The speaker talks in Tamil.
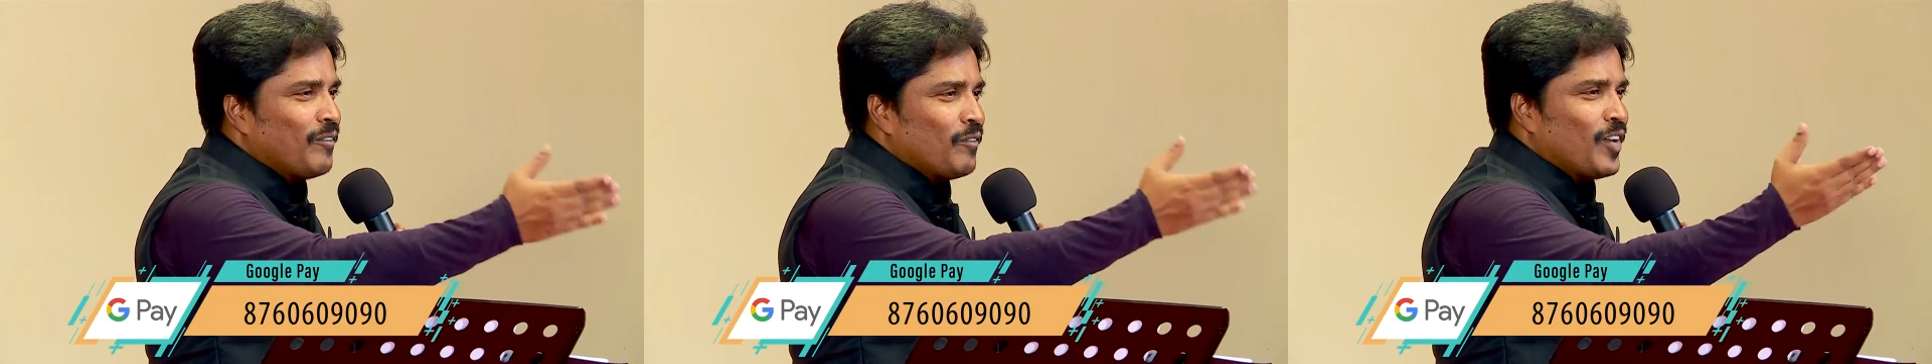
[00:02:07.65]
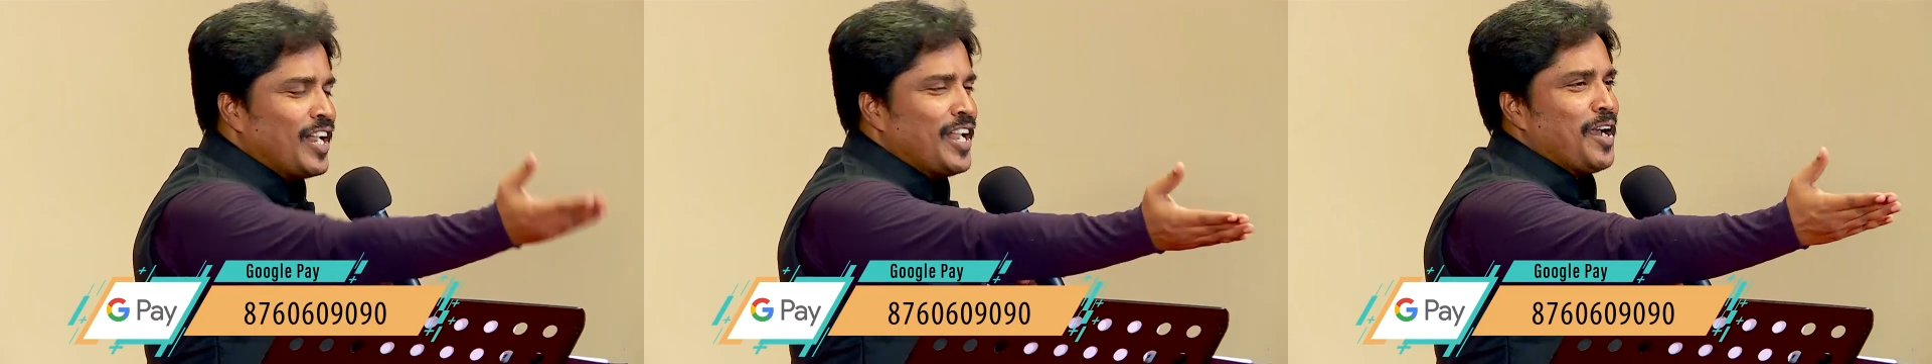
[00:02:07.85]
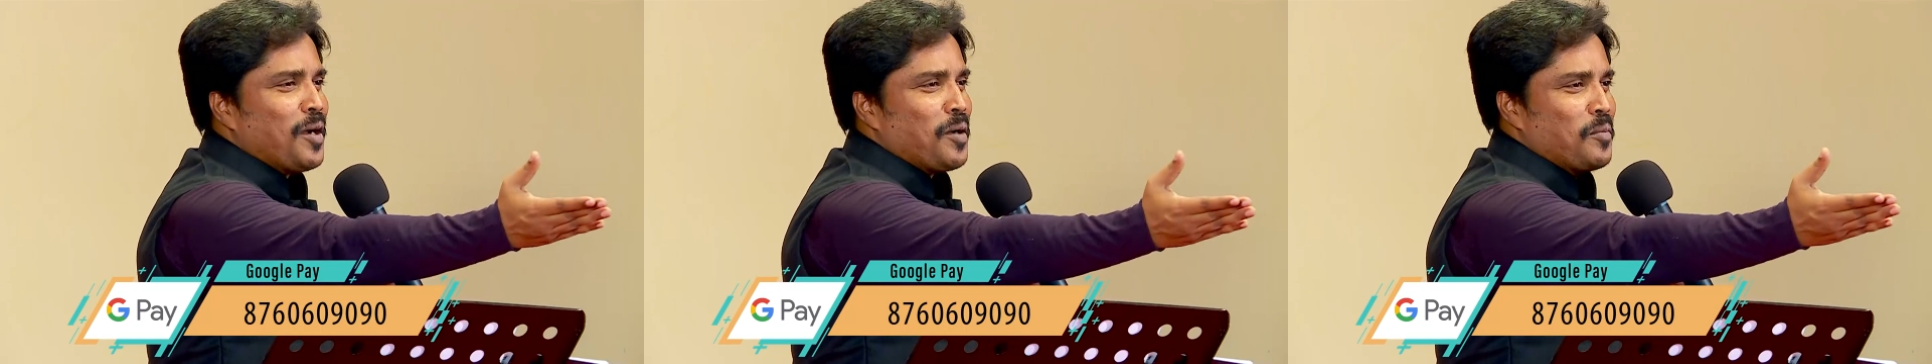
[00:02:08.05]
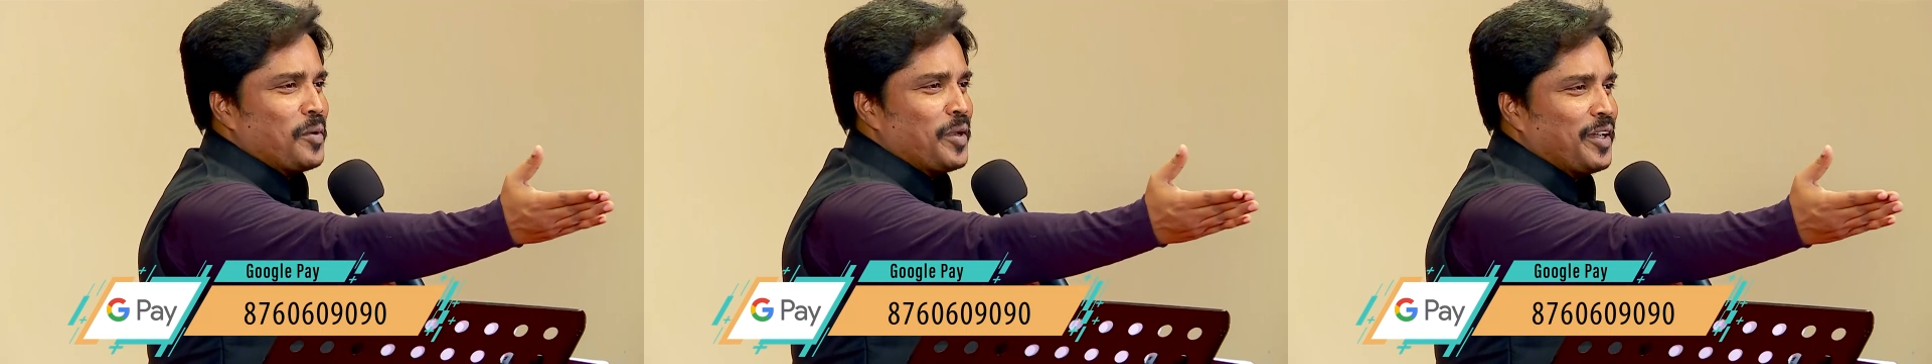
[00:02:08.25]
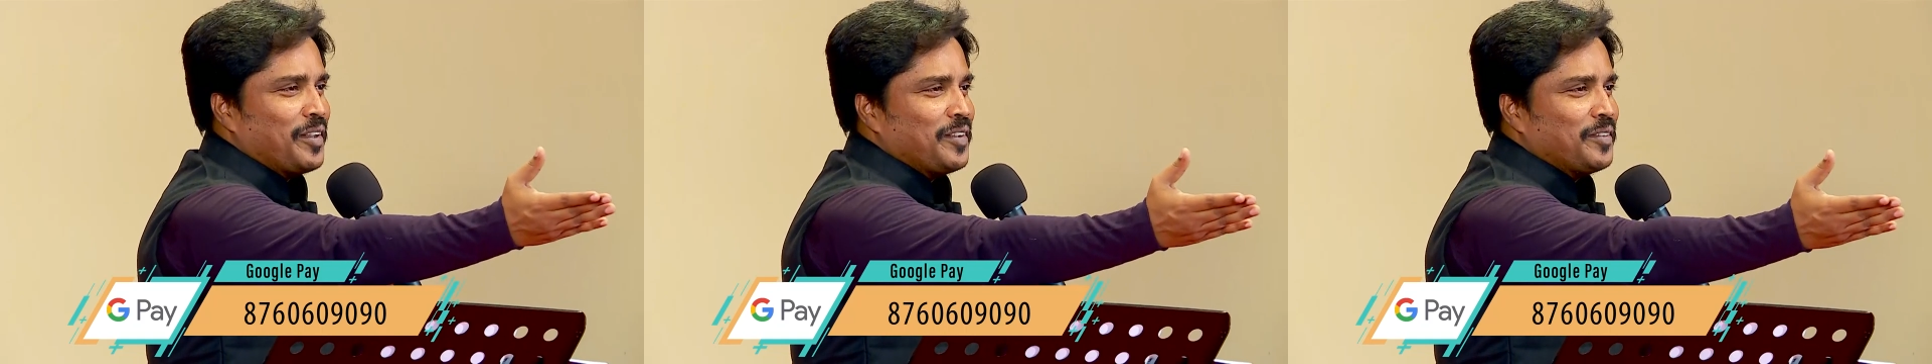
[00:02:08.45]
வெள்ளையாக்க
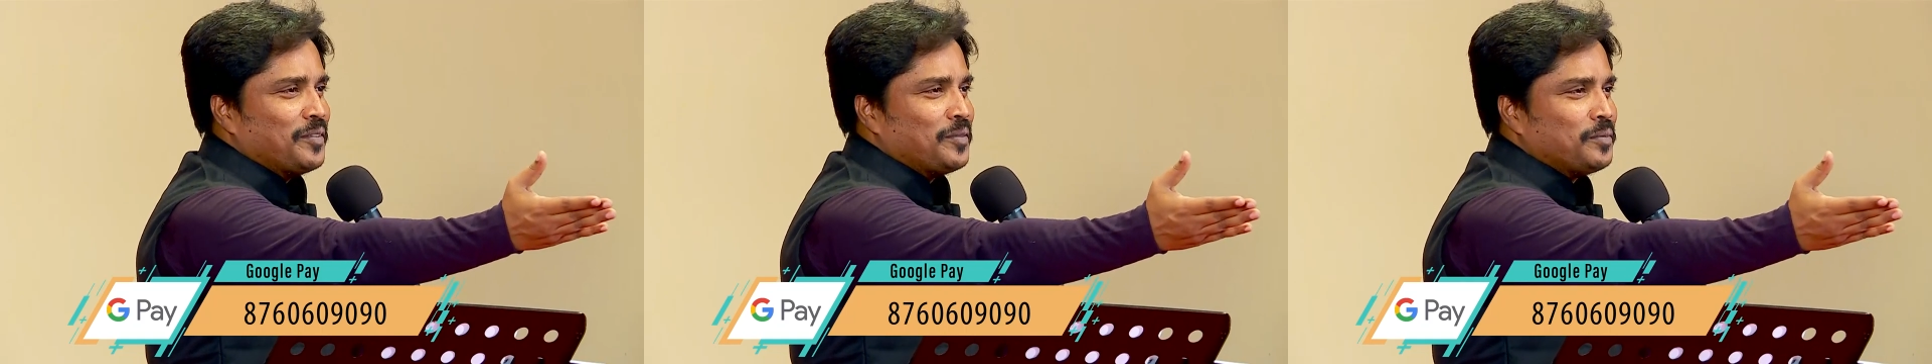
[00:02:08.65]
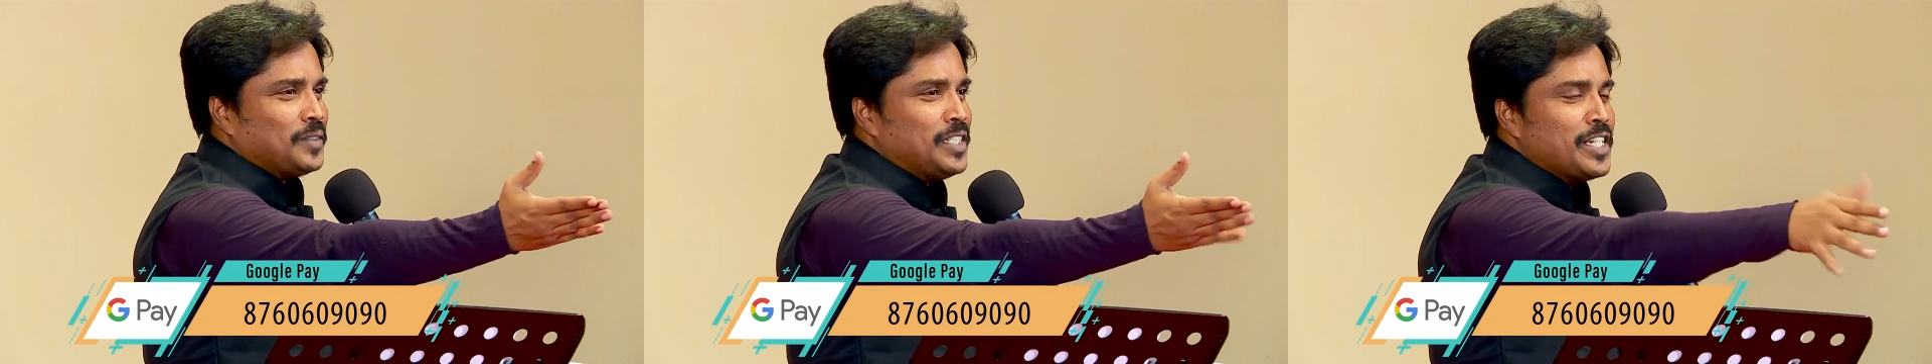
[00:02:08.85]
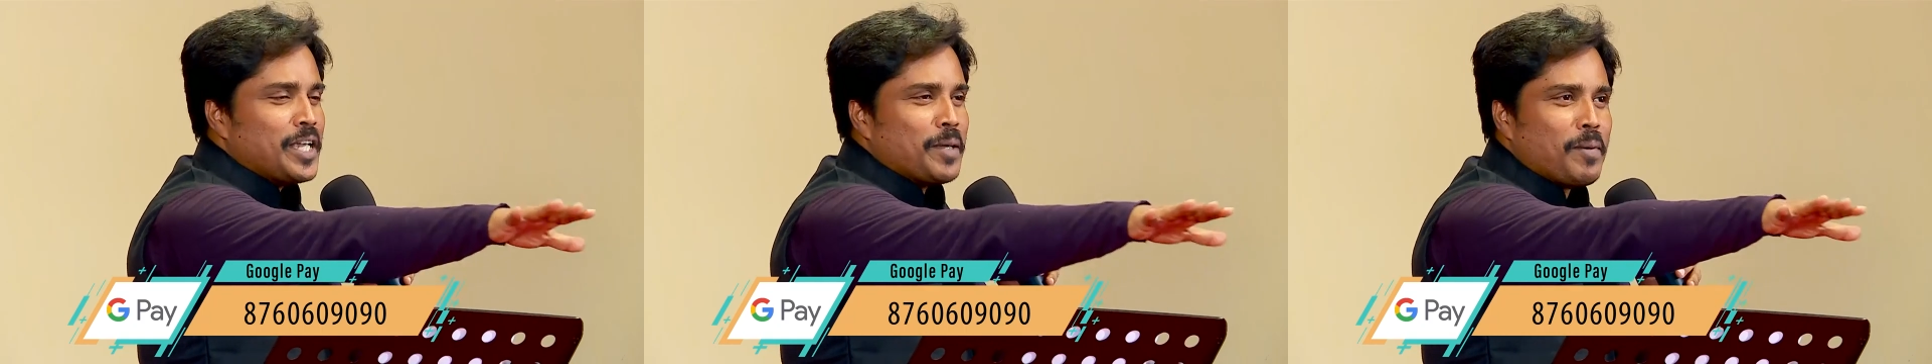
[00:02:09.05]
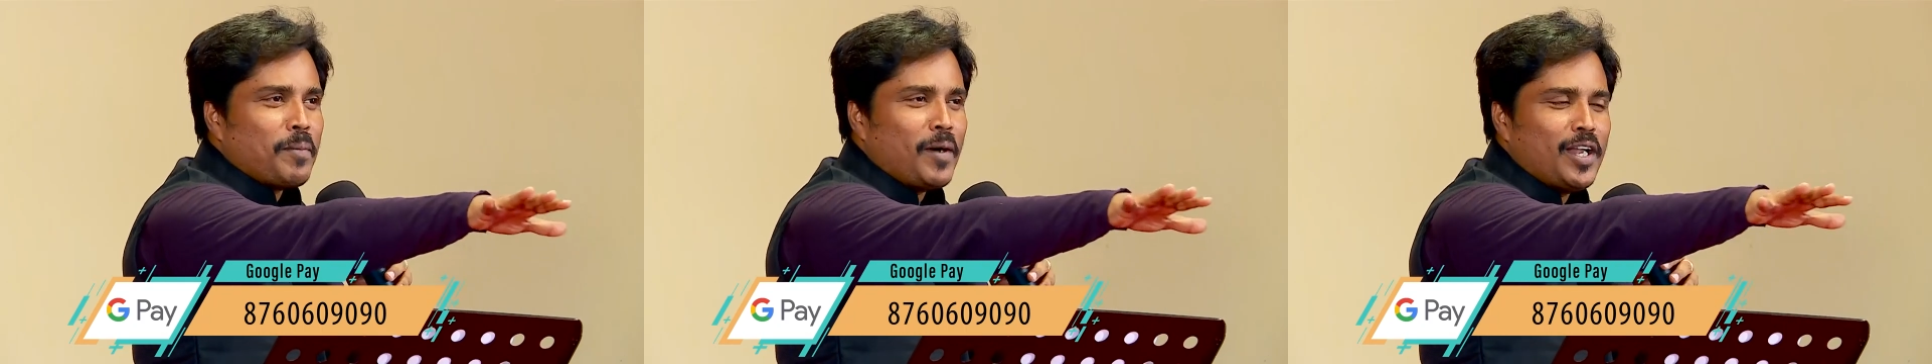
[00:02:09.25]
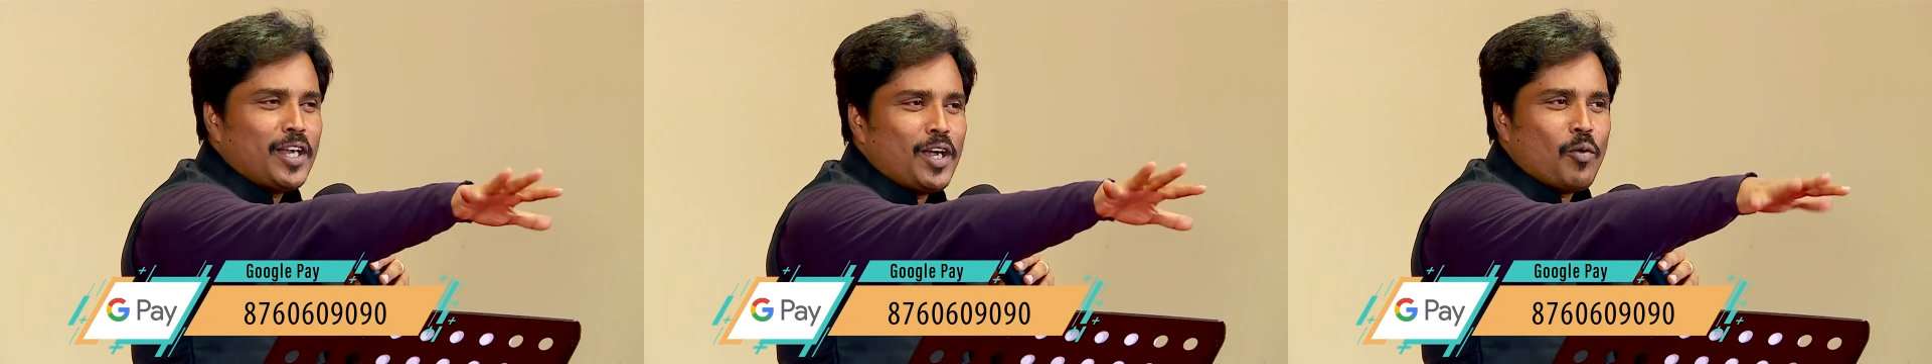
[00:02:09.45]
முடியாது இப்போ
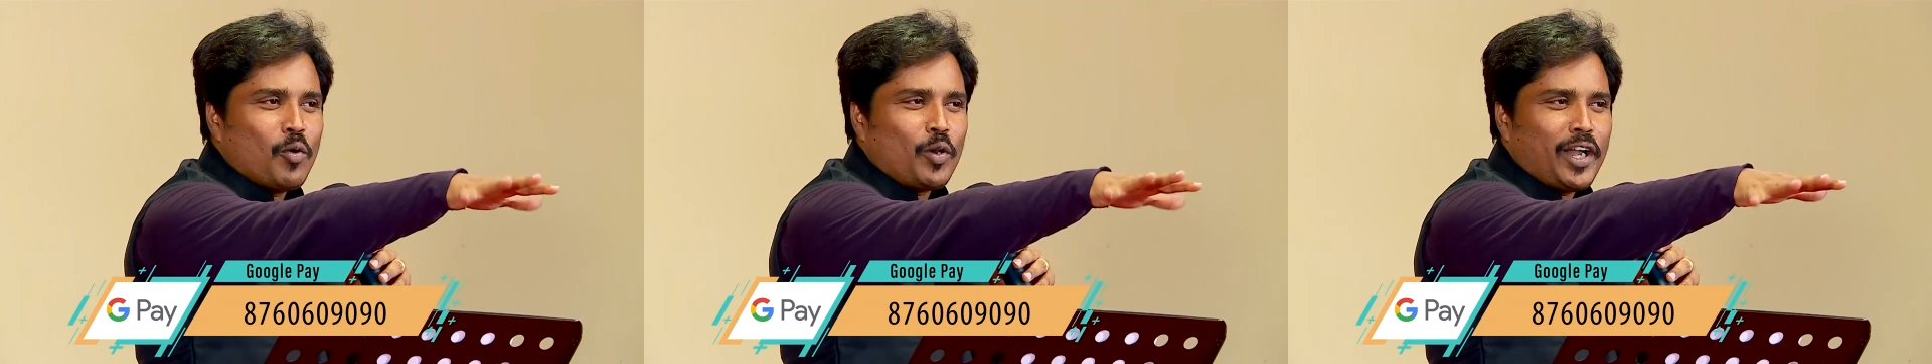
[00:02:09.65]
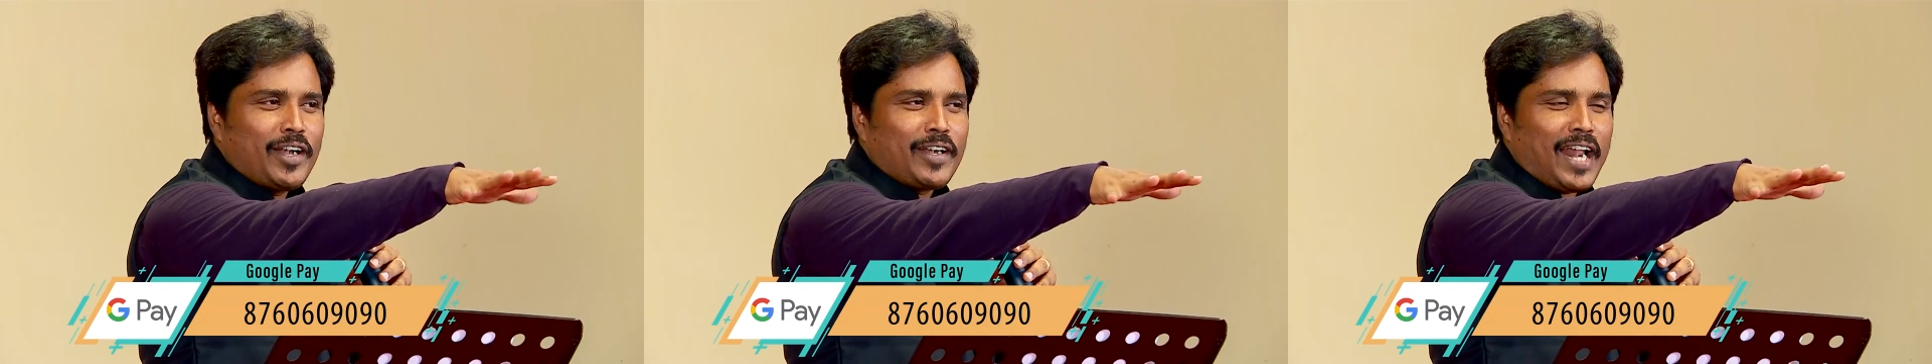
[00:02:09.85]
பாருங்கள் ஒரே